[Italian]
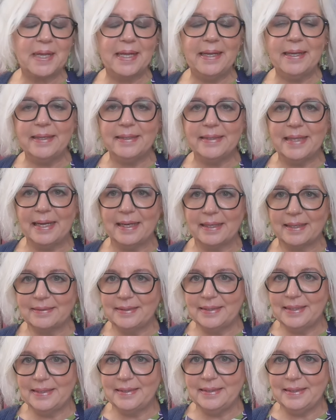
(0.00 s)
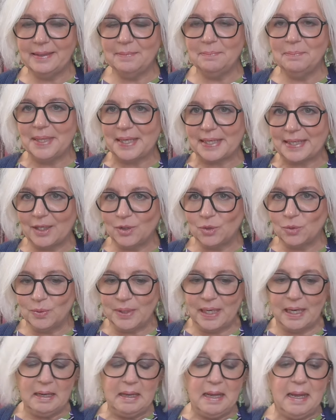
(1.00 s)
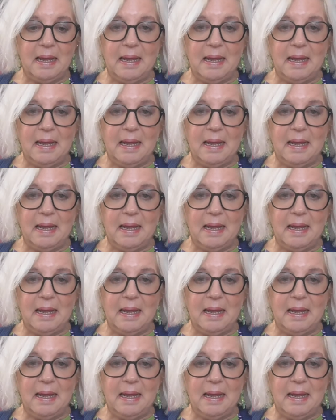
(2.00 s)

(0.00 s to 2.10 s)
e della catena di Mercadona